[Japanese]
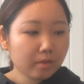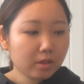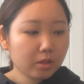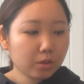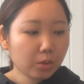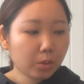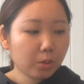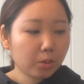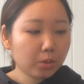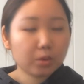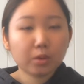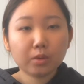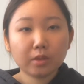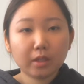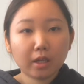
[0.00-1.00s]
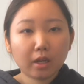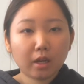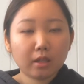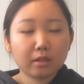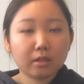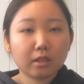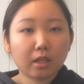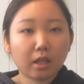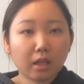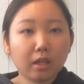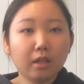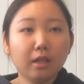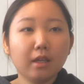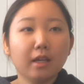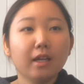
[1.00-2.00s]
そうそんな感じかな
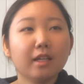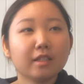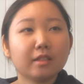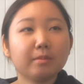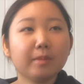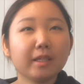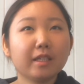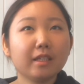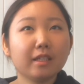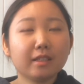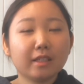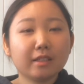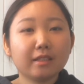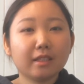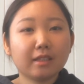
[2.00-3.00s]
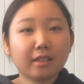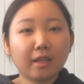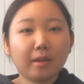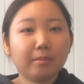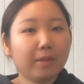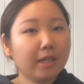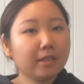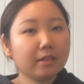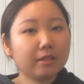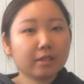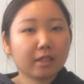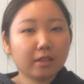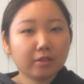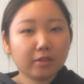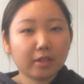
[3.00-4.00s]
爪切りって絶対あ毎日
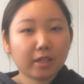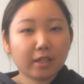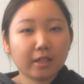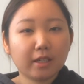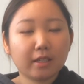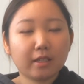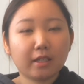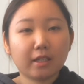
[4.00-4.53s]
使うとは限らない